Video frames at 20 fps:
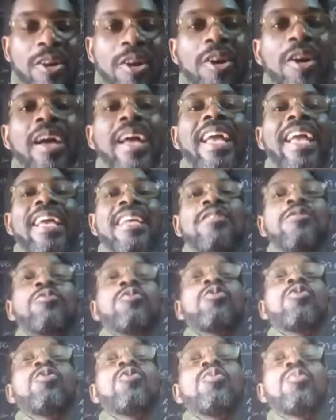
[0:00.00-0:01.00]
leur aide
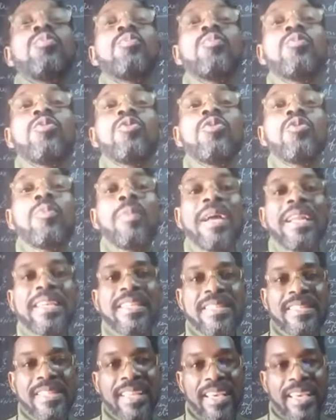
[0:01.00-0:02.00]

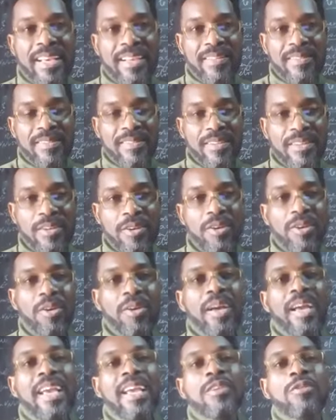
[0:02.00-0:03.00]
humanitaire,
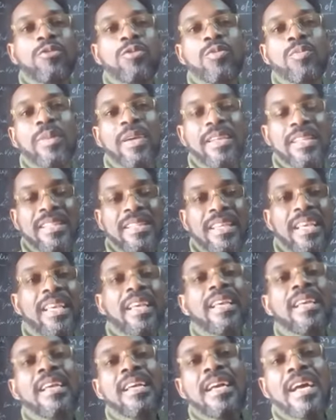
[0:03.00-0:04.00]
leur aide
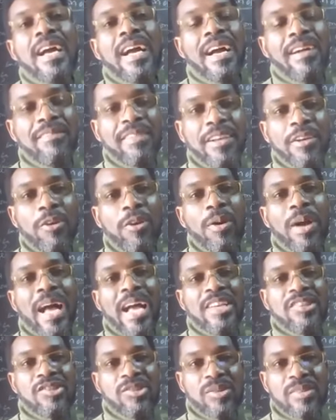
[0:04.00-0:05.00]
humanitaire, avec
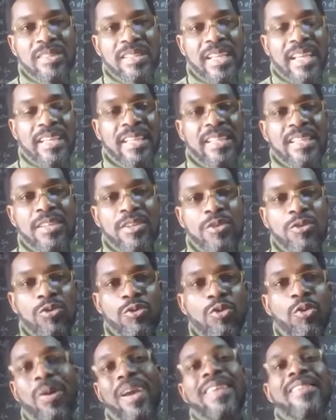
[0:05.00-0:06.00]
leur agence là qui
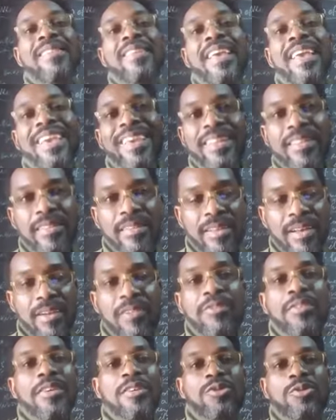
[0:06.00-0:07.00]
USAID,
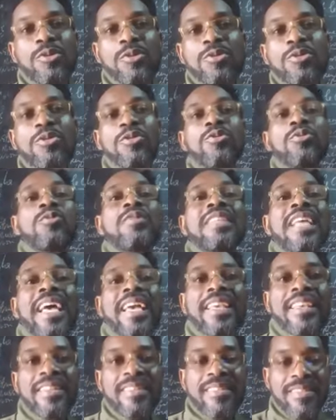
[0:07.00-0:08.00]
en français du
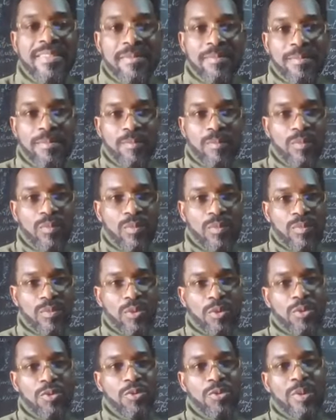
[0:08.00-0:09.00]
USAID,
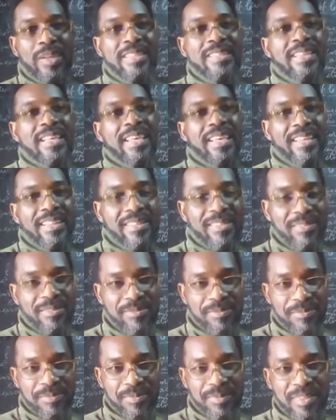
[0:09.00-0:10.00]
non USAID,
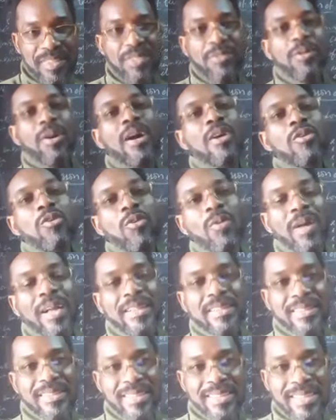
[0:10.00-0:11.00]
ils vont accroître